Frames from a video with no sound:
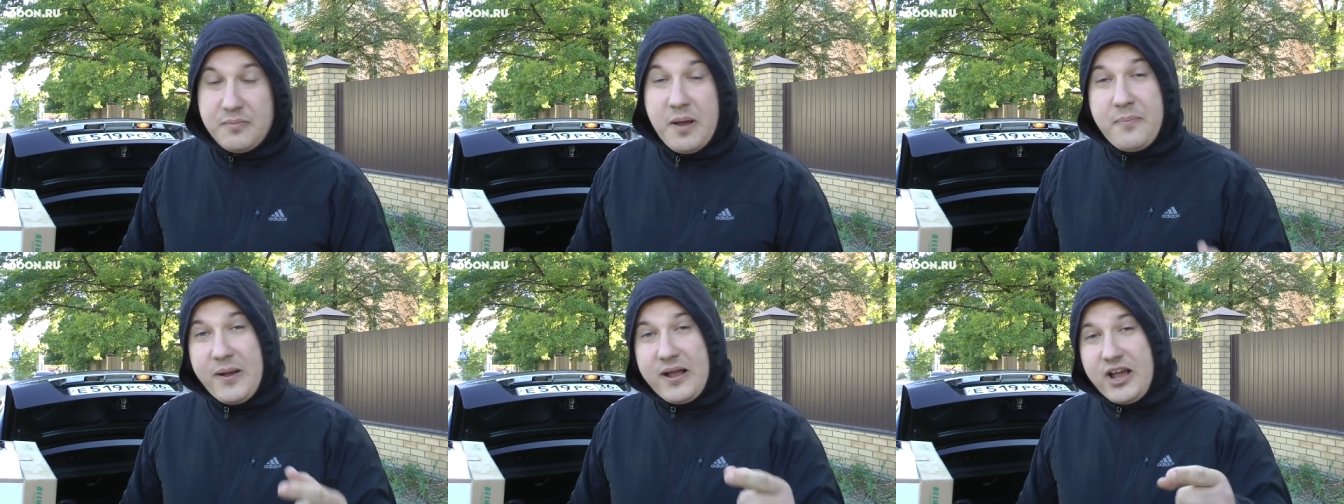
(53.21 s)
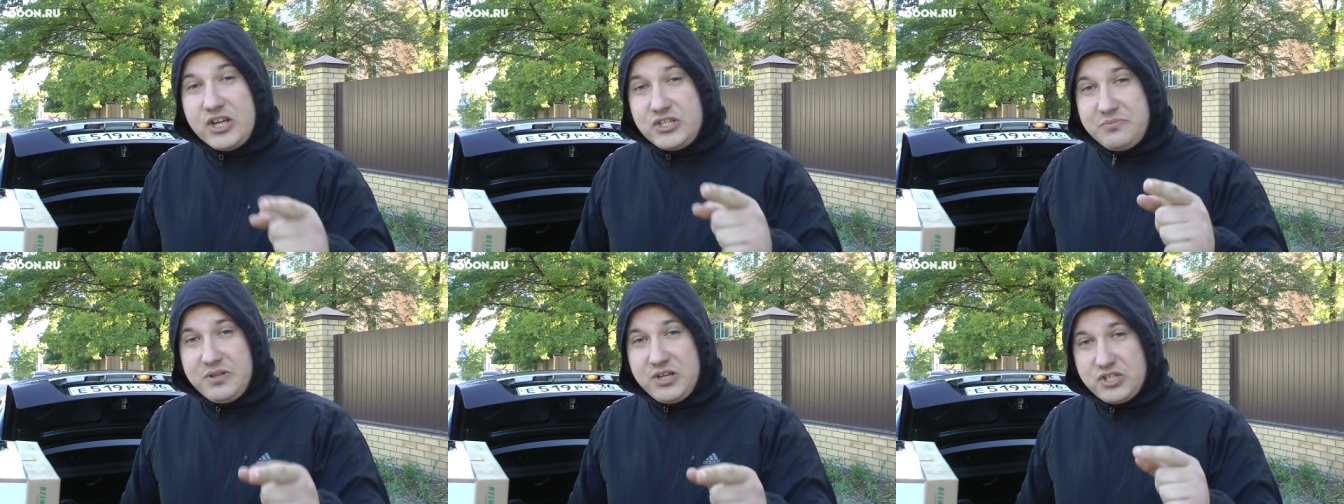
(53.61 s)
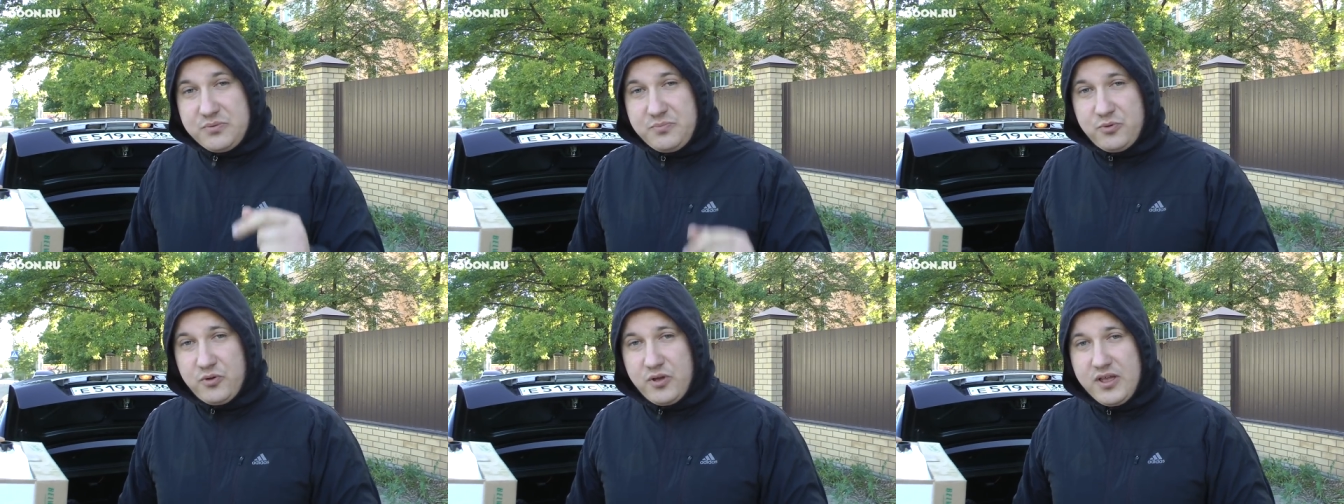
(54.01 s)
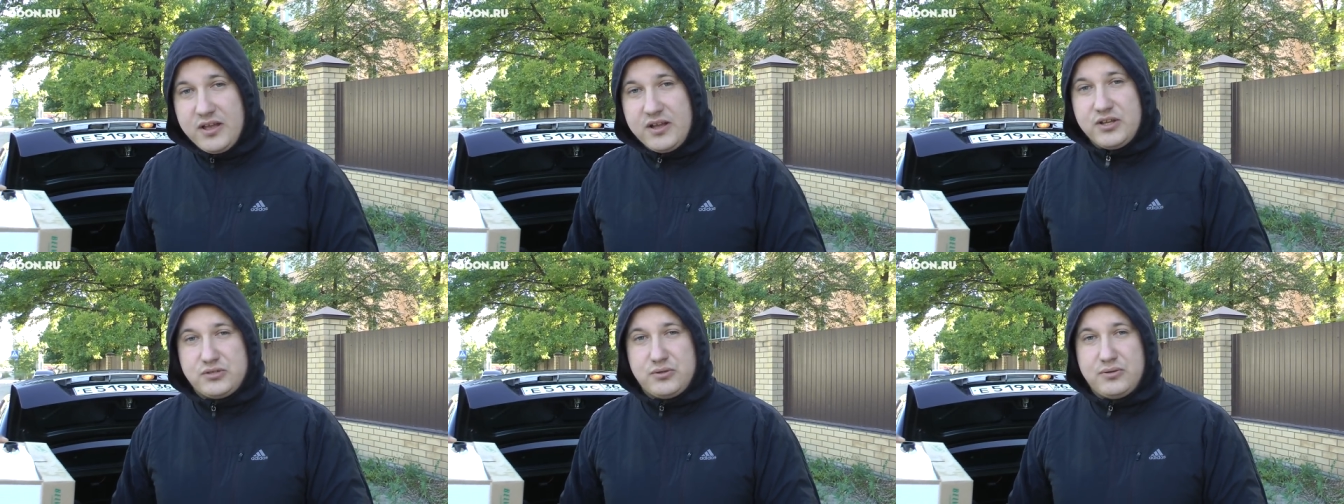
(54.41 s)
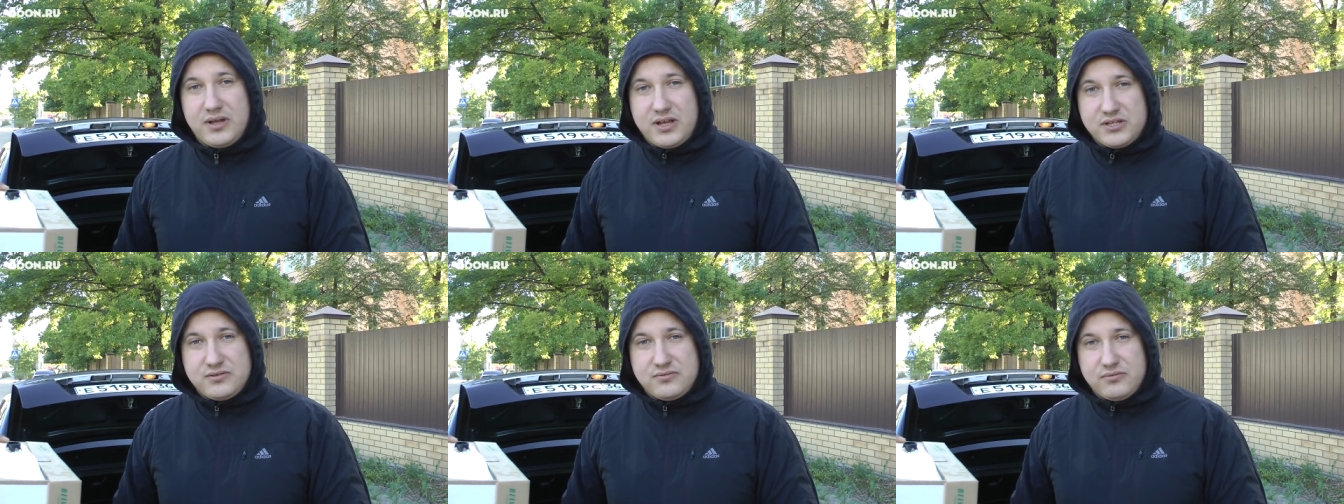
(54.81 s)
Мы покажем нашему
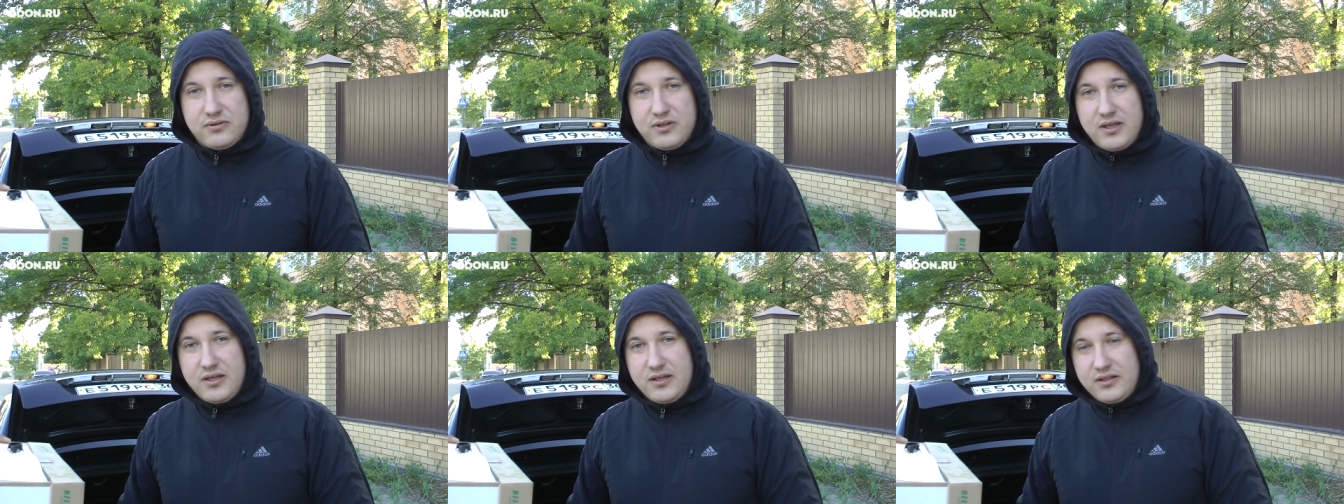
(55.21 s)
государству,